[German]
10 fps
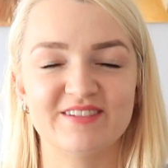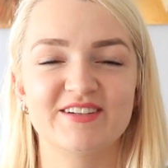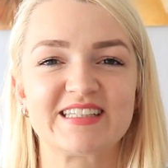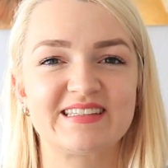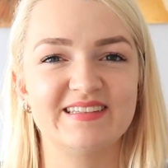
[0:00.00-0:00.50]
dann
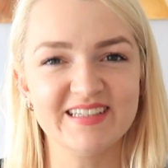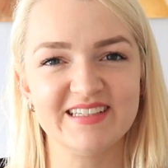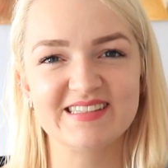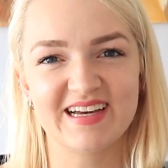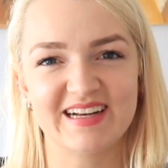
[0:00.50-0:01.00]
vergiss nicht,
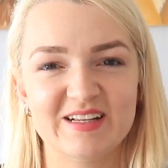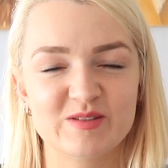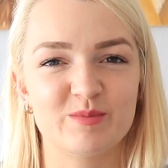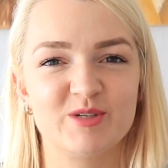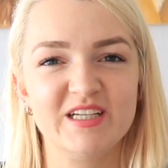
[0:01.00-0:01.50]
diesen Kanal
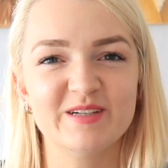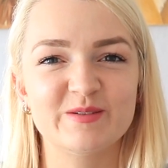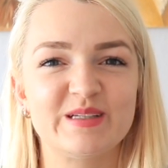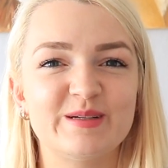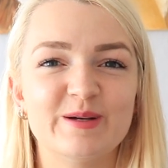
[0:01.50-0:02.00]
zu abonnieren
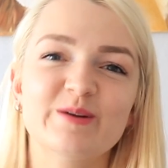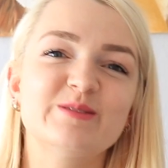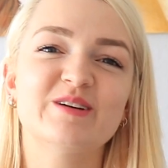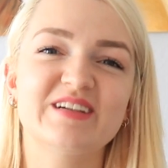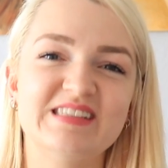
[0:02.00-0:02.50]
und die Glocke
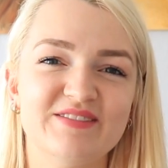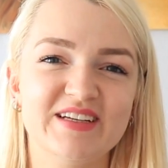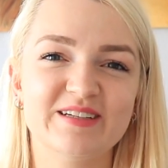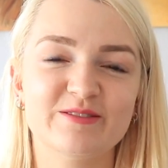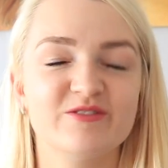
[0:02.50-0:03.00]
zu
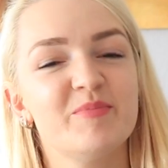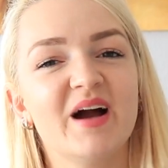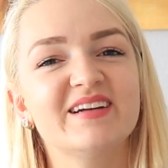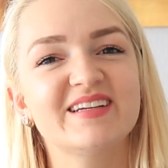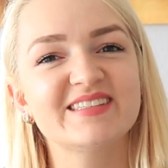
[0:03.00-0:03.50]
aktivieren und wir
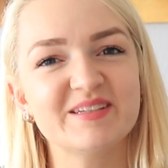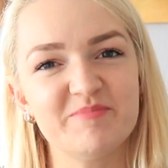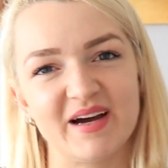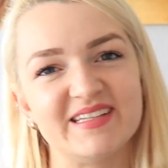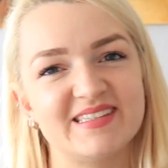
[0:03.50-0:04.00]
packen das
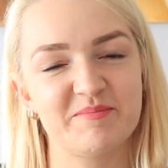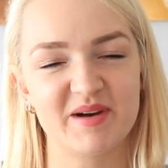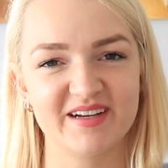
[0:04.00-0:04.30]
gemeinsam